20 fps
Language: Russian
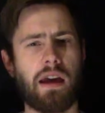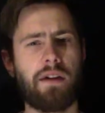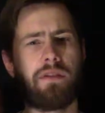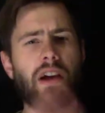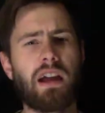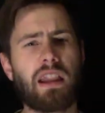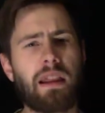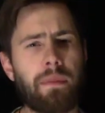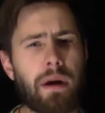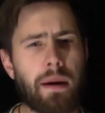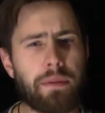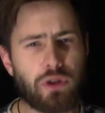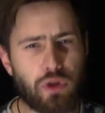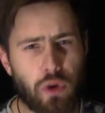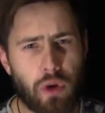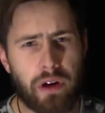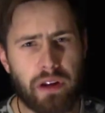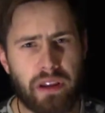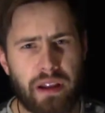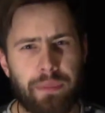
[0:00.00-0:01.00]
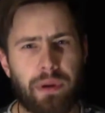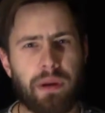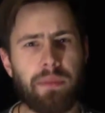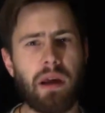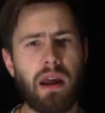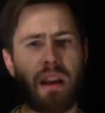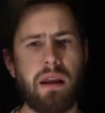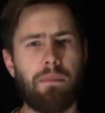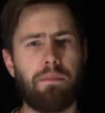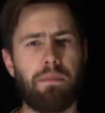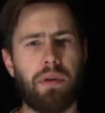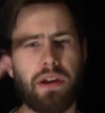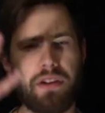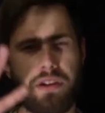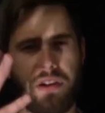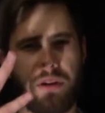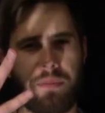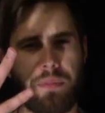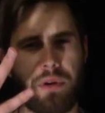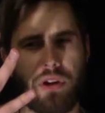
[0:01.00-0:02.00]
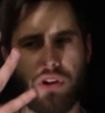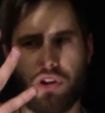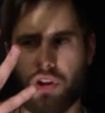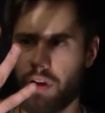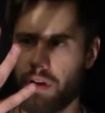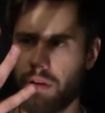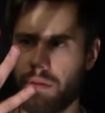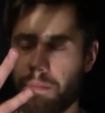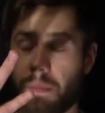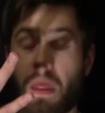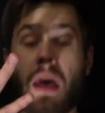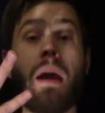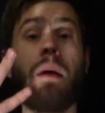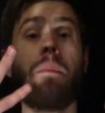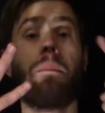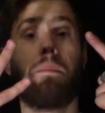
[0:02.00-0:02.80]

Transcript: И в данном обзоре на примере пяти причин